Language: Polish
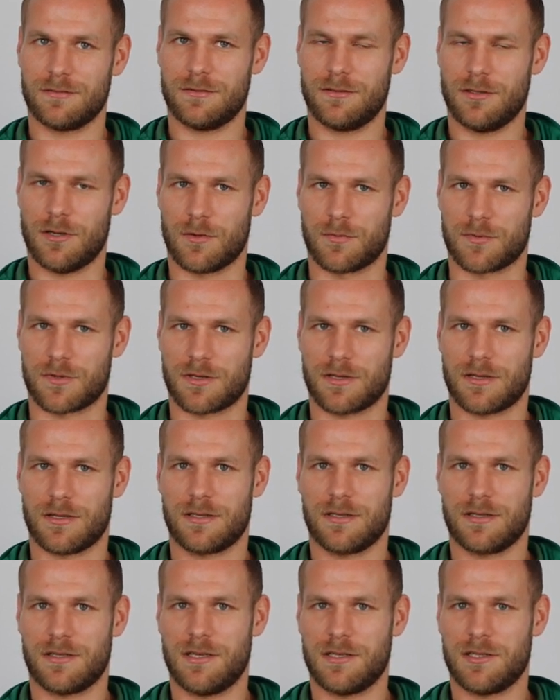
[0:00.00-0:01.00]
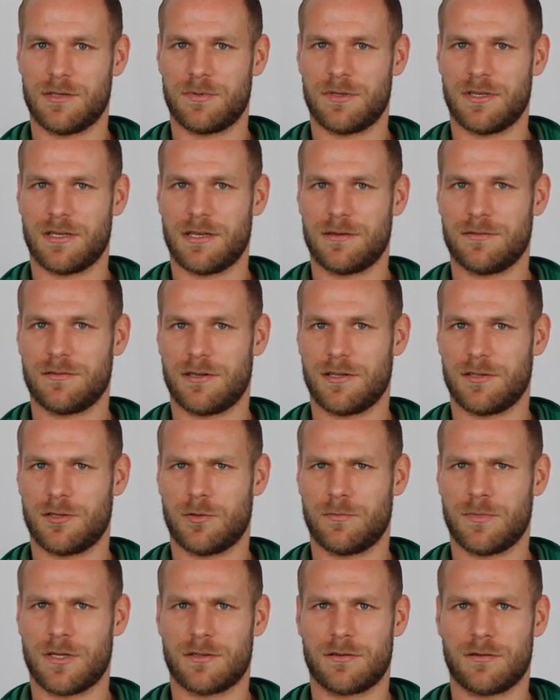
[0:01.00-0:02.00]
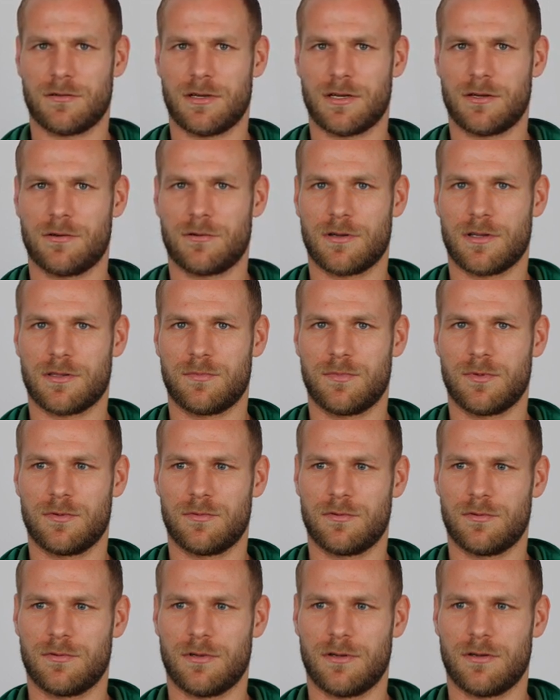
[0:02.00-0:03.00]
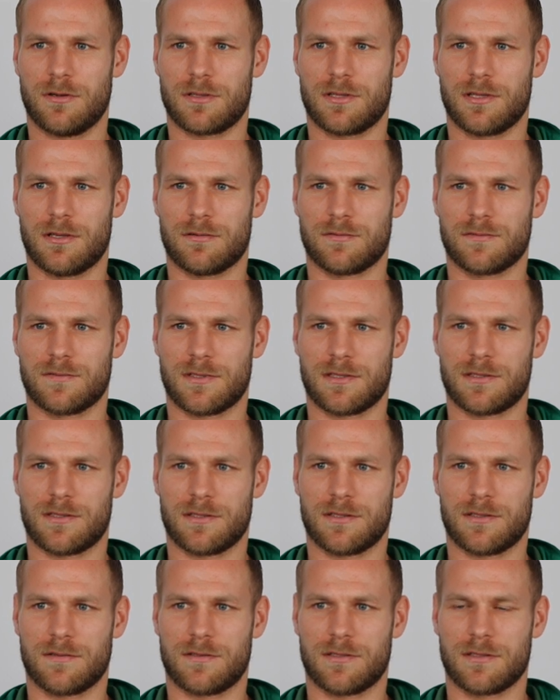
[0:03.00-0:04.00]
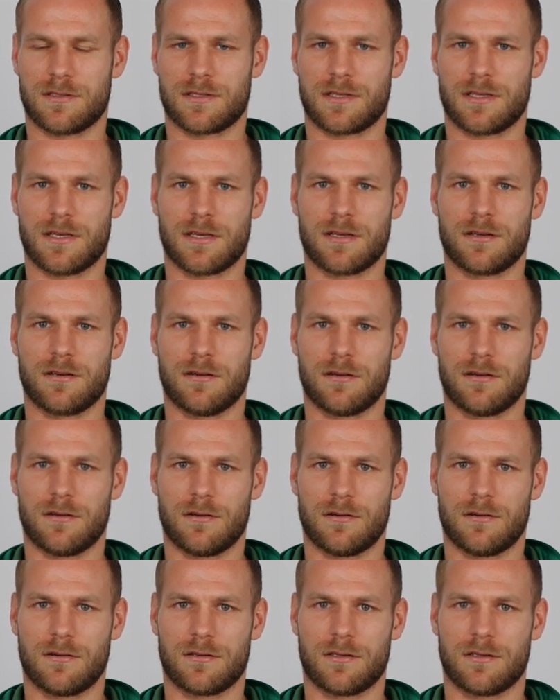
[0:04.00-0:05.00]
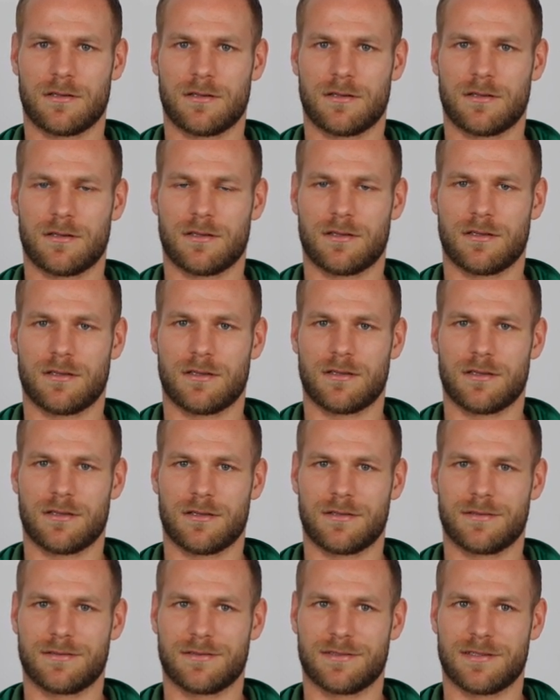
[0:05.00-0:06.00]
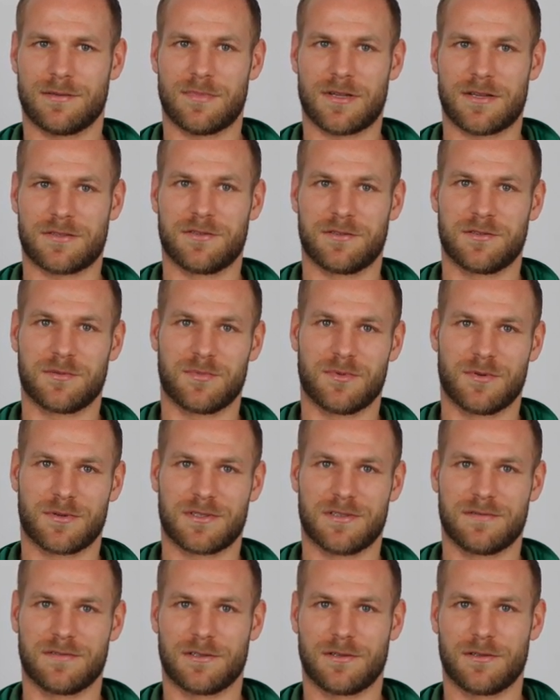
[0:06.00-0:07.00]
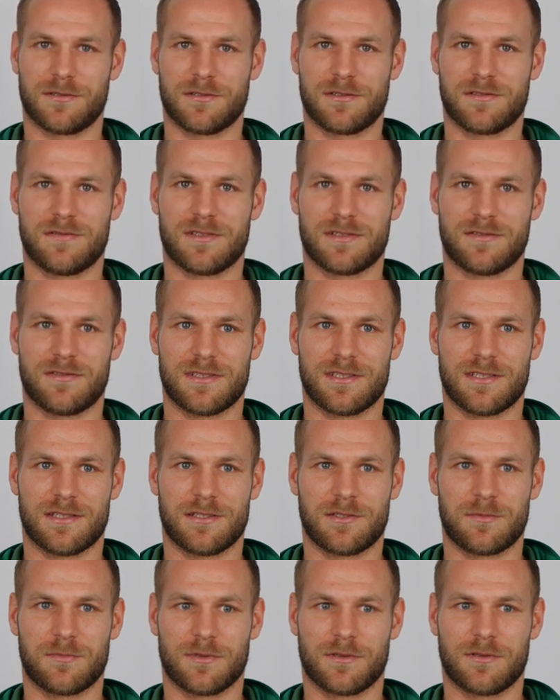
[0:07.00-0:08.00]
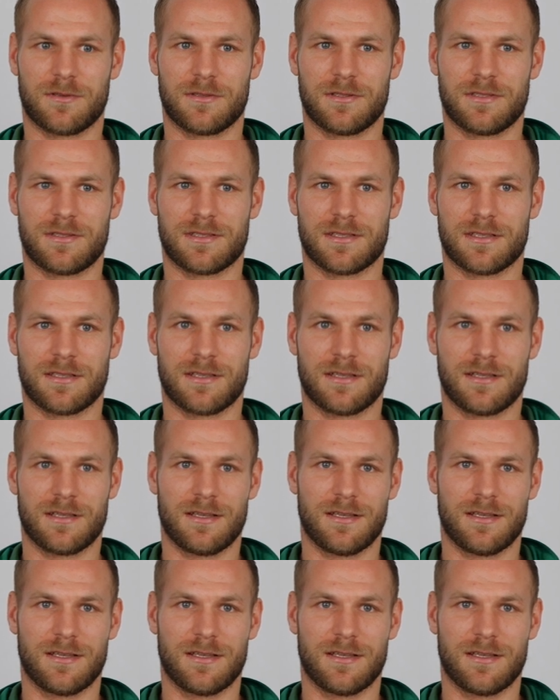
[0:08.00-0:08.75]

Dobrze. Kiedy przyjechałem do Radomia, to akurat był lockdown w zasadzie wszystkiego i za bardzo nie było gdzie wychodzić, więc zwiedzaliśmy okolice